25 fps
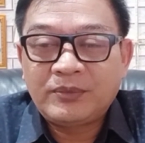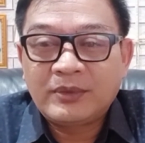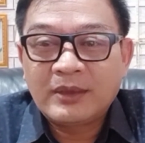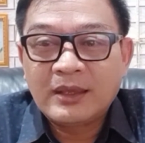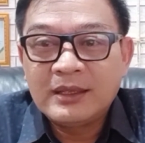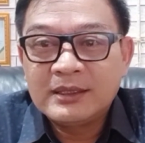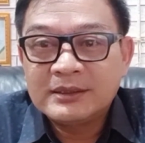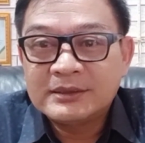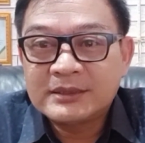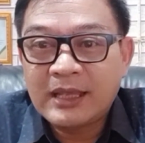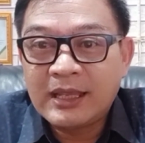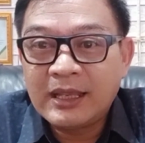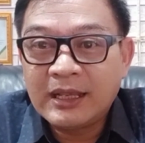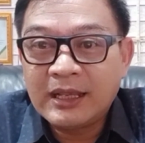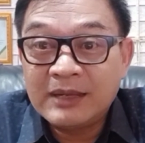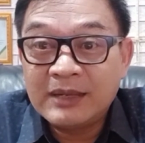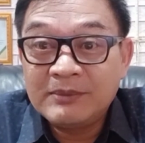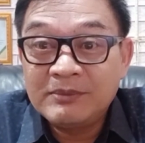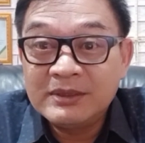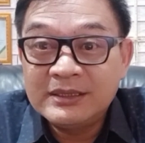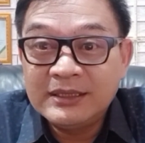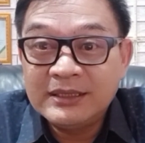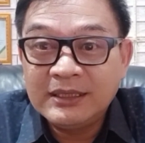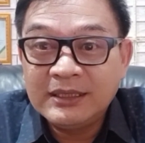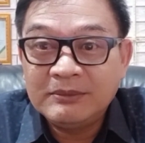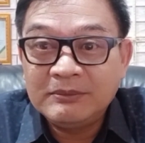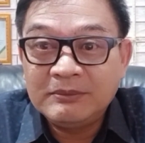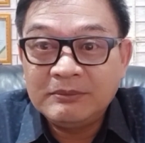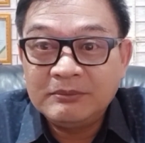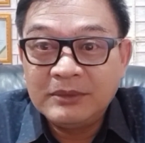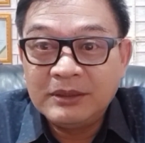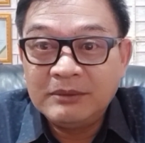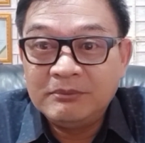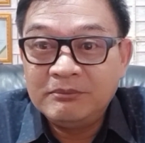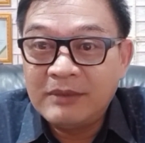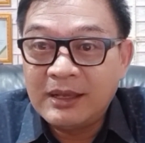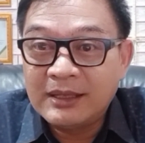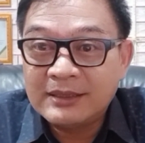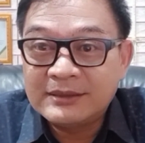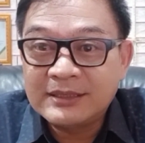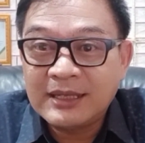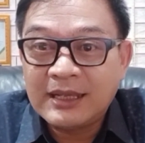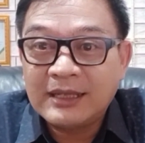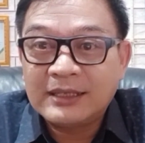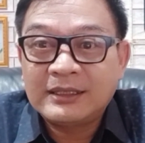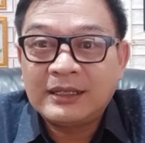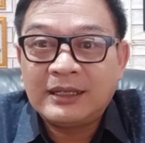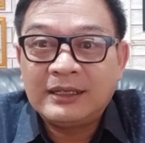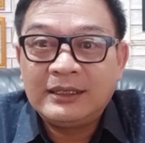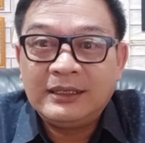saya akan
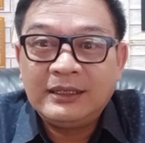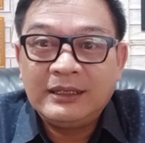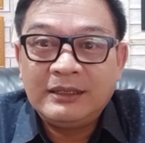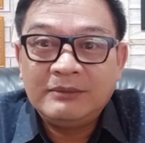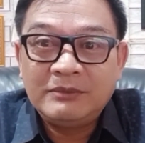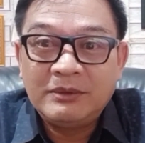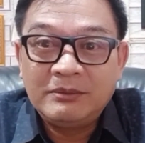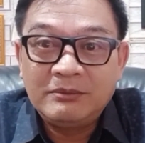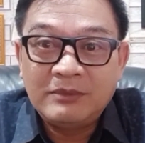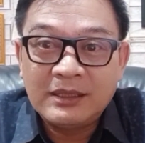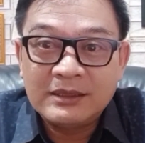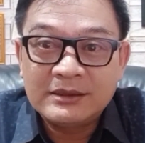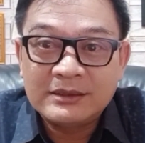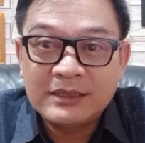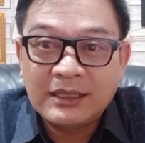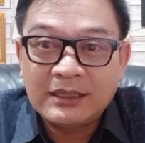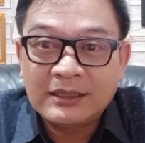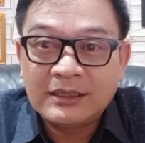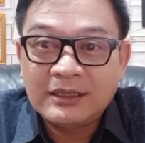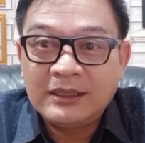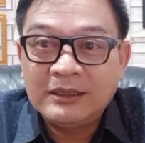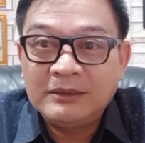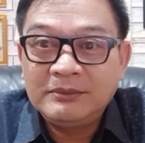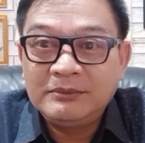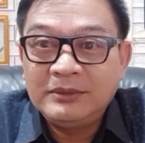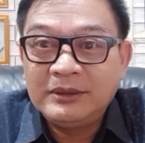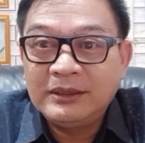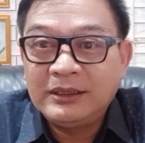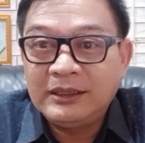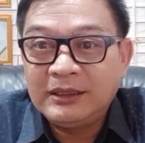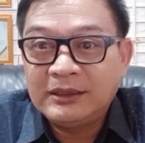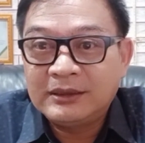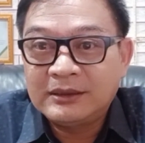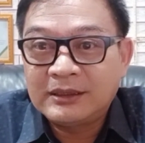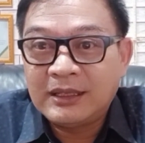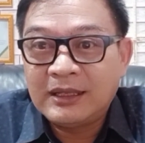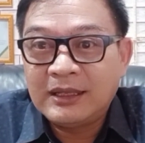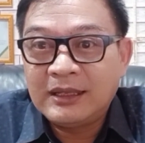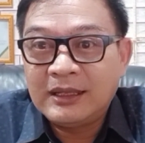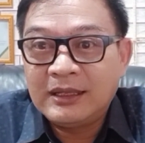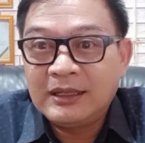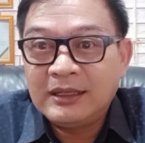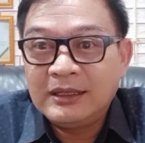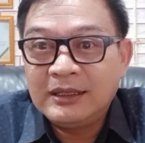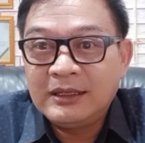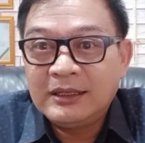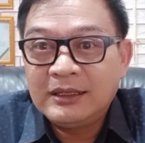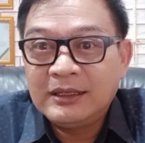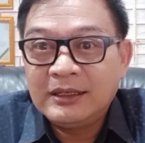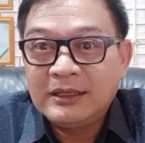membacakan ya, membacakan berita
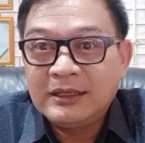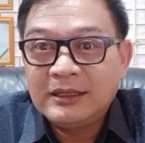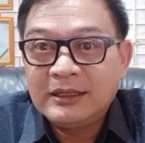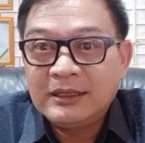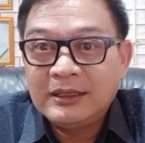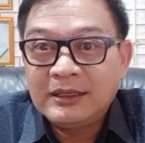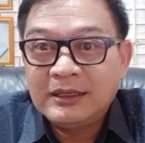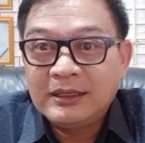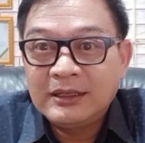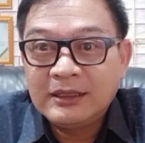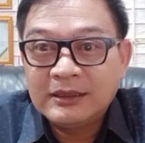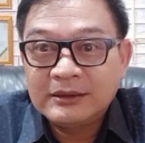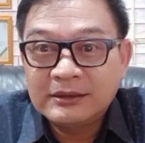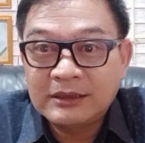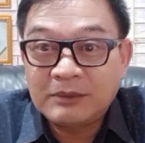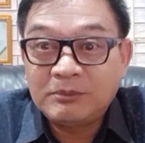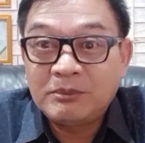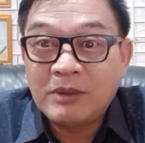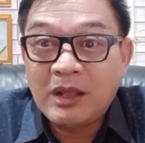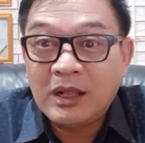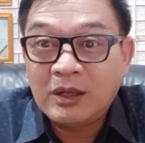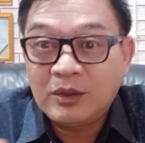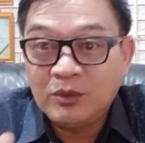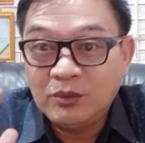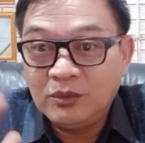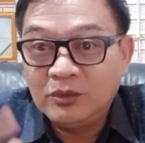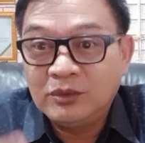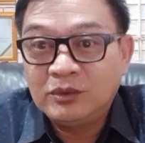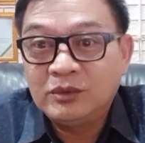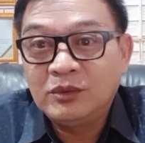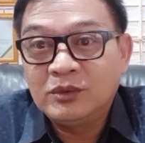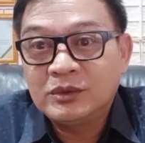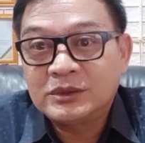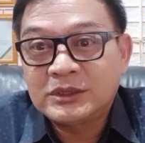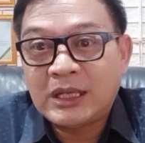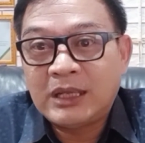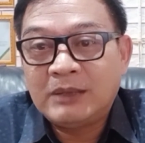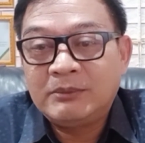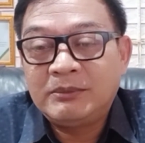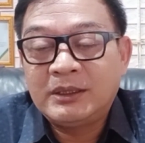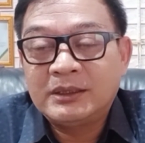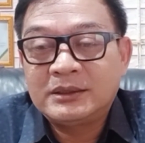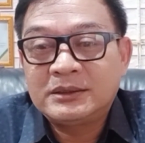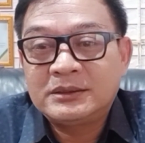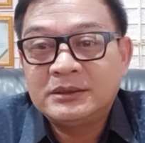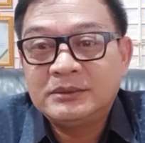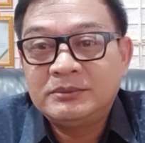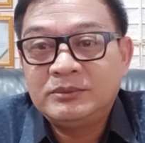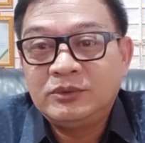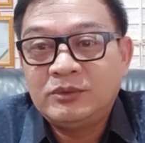terbaru untuk sahabat
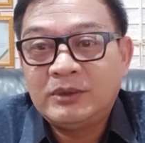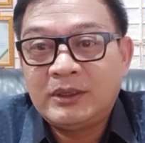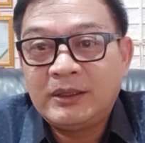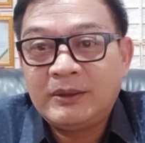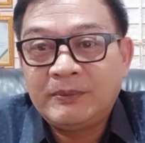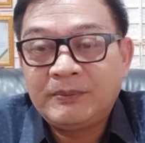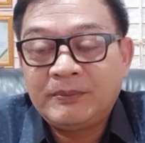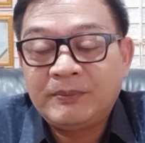semua.